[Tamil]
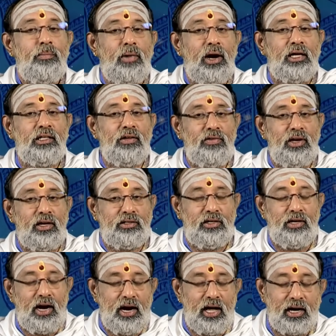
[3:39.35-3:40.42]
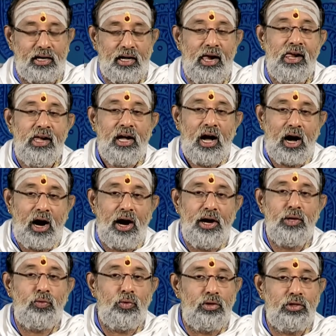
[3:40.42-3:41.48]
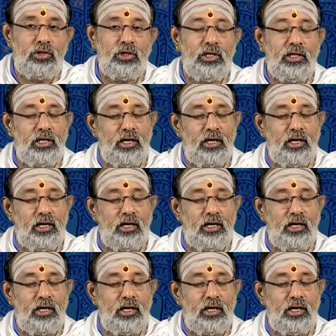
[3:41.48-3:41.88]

மாதவிலக்கு நாளாக ஆடி ஒன்று